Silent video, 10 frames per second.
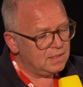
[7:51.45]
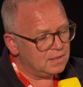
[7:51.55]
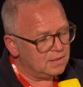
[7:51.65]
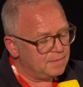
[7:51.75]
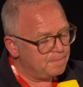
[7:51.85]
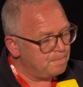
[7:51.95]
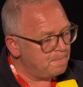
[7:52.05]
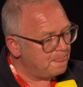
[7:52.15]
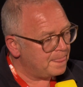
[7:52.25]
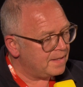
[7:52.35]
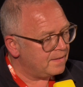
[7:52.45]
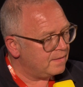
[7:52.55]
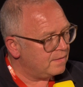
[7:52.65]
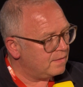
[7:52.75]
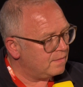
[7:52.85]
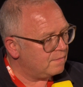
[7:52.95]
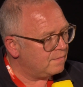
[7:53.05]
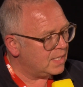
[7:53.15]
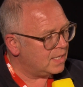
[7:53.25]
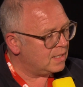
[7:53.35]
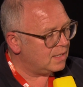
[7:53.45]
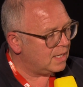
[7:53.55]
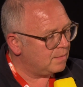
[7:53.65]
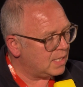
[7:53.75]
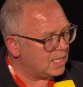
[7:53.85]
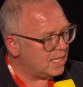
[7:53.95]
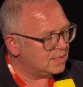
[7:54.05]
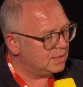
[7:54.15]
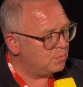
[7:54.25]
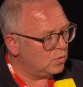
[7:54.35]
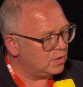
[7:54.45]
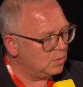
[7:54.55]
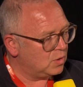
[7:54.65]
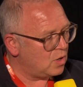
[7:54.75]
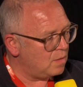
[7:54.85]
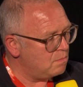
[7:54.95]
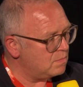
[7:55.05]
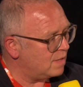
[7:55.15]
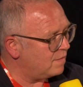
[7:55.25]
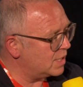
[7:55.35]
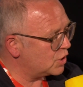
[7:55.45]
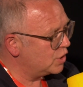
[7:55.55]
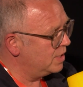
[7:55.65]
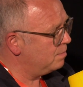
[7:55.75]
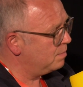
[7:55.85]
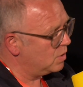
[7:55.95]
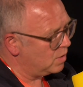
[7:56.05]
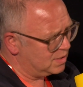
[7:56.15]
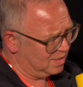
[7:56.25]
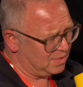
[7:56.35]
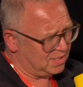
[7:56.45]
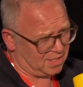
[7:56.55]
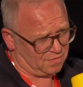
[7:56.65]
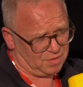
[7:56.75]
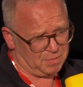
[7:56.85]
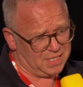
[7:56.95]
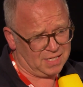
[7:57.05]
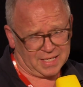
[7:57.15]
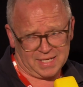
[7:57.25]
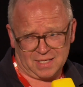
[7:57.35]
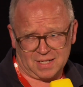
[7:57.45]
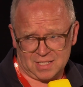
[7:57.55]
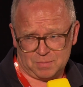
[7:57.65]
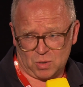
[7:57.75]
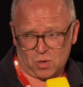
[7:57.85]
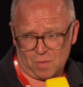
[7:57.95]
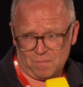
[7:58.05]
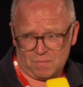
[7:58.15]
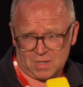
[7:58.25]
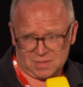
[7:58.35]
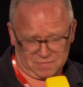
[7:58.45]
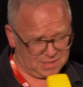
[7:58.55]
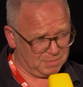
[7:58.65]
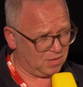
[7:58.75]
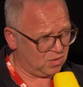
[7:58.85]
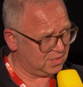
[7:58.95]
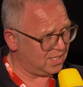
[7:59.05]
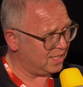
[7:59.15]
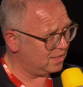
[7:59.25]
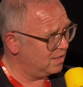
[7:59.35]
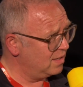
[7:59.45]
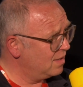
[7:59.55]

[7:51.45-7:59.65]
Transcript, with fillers: Ähm, wir haben gerade 80 Punkte bekommen, da war der Schnitt. Mit 79 hätten wir Mediagelder gar nicht bekommen, also was man auch zeigt,